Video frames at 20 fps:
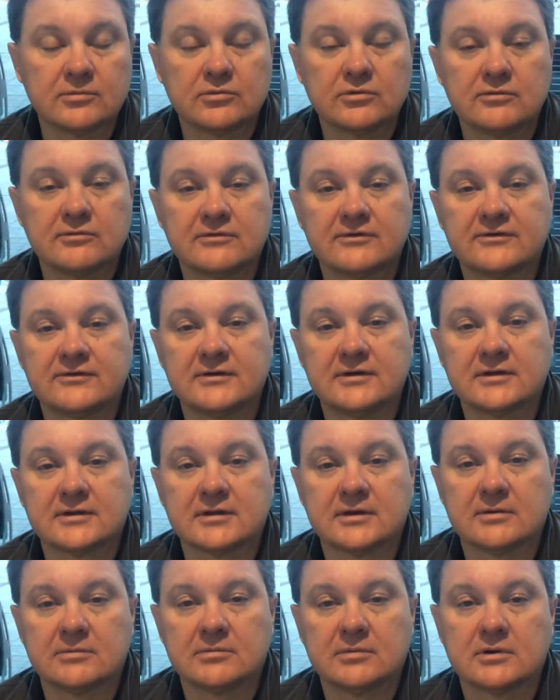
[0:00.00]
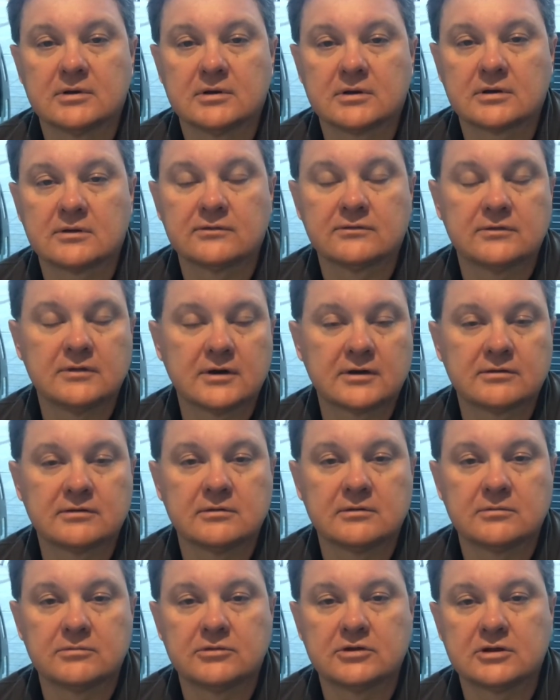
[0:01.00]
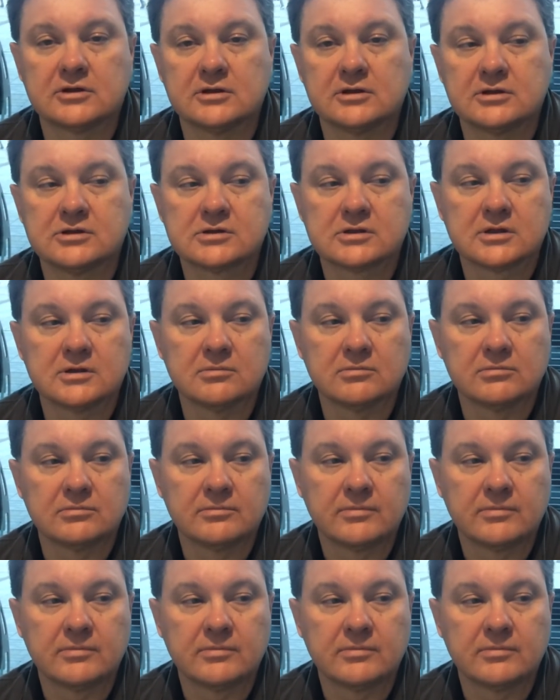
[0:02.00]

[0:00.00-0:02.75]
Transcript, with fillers: университетом государственным техническим,